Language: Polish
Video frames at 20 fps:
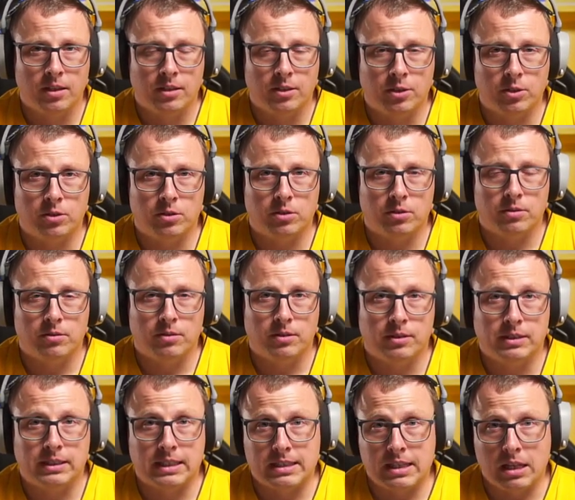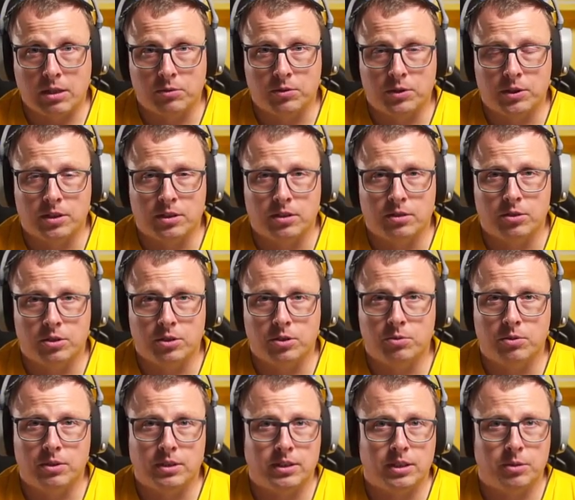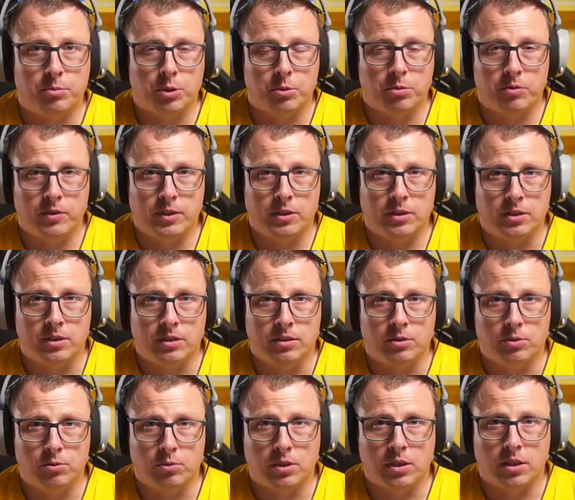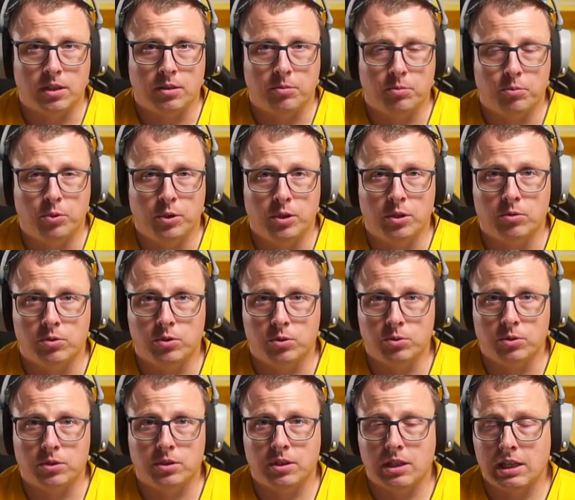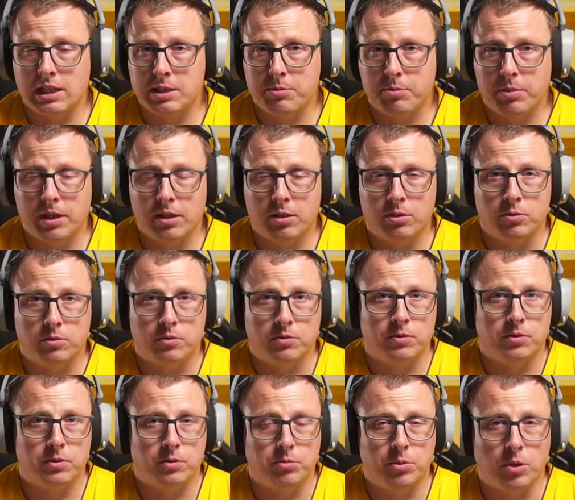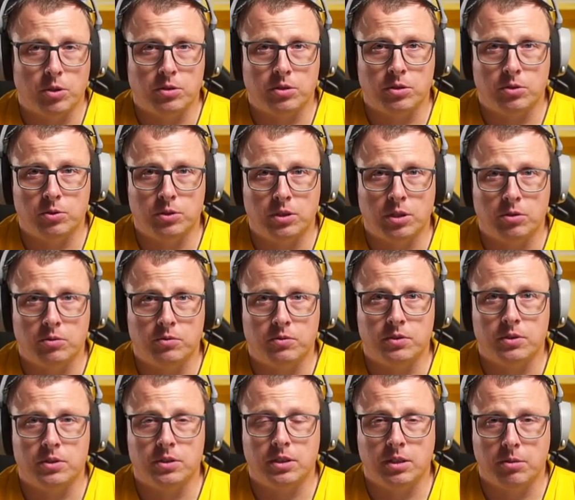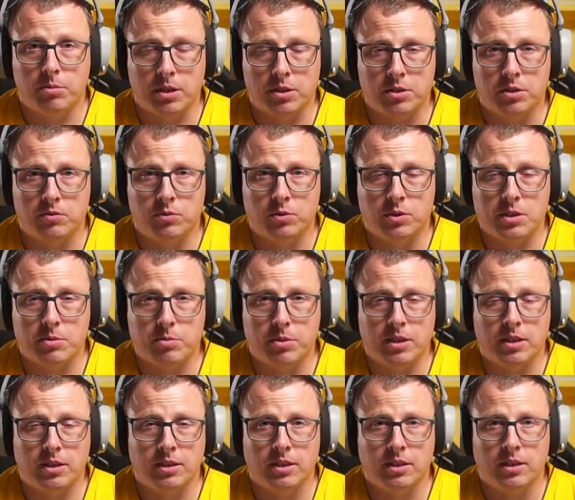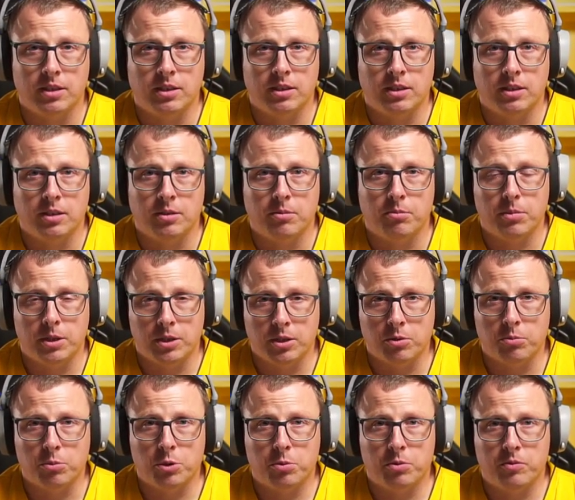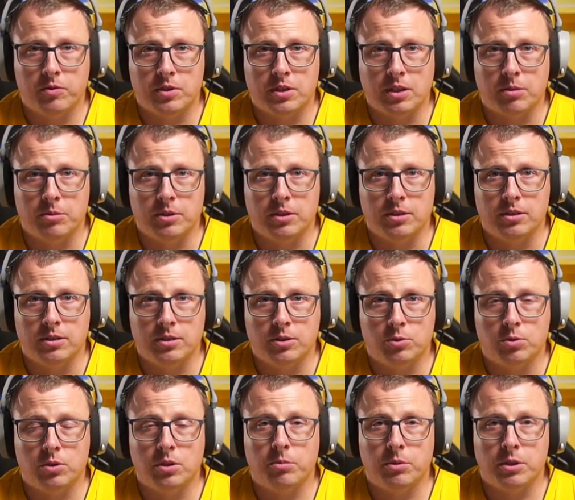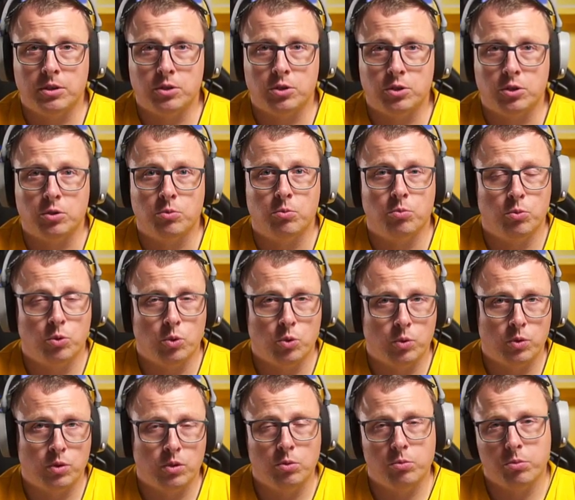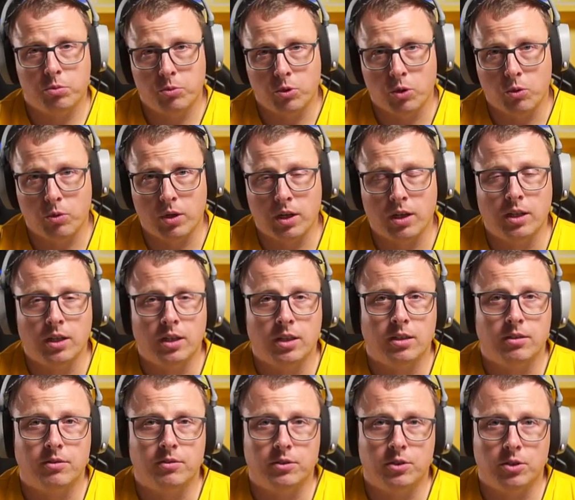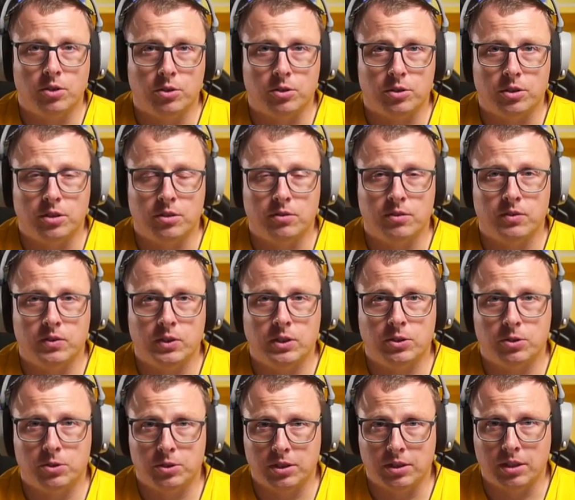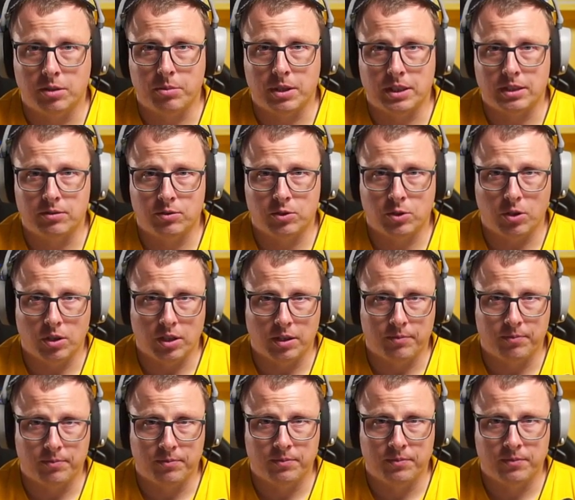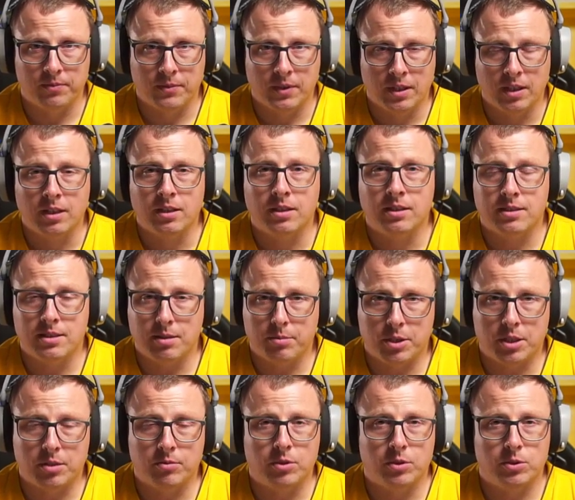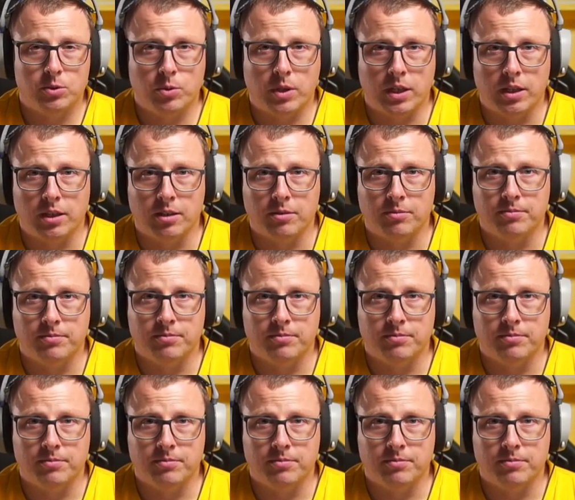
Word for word: no to zastanów się, czy któreś z tych podpowiedzi, które płyną z ust ekspertów biorących udział w debacie w USB, będą podpowiedziami, które będziesz mógł lub mogła wdrożyć w swojej codziennej pracy w szkole. Zapraszam do odsłuchania.